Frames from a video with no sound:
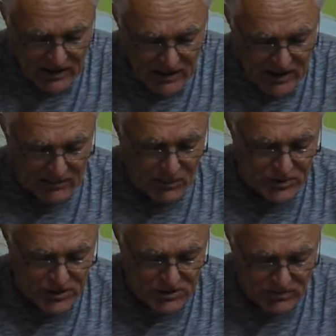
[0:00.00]
и
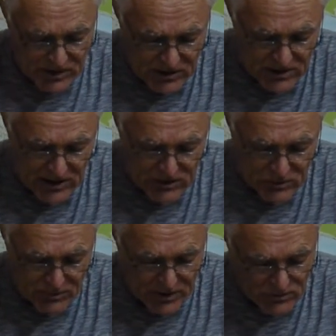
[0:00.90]
обобществить их средства
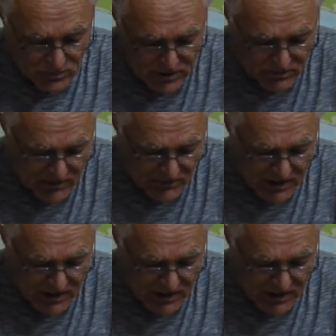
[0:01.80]
производства.